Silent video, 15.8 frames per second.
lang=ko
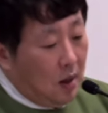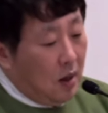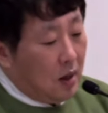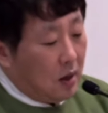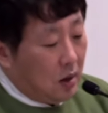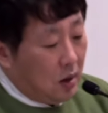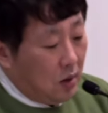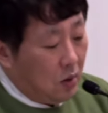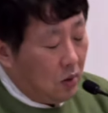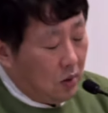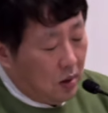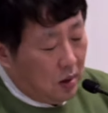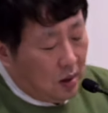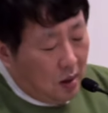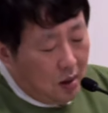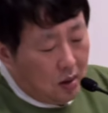그리고
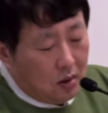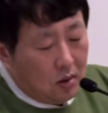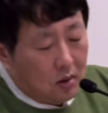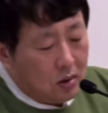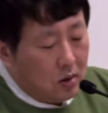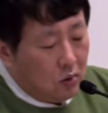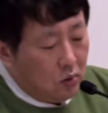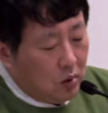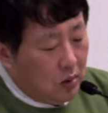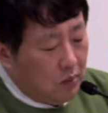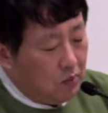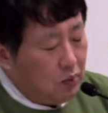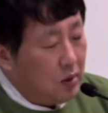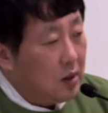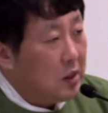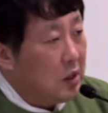예를 들어서 우리
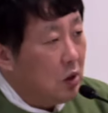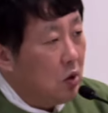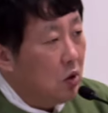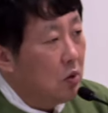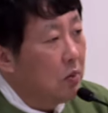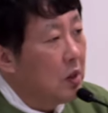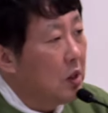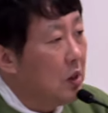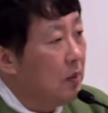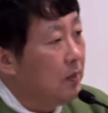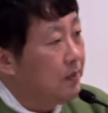프레시디움은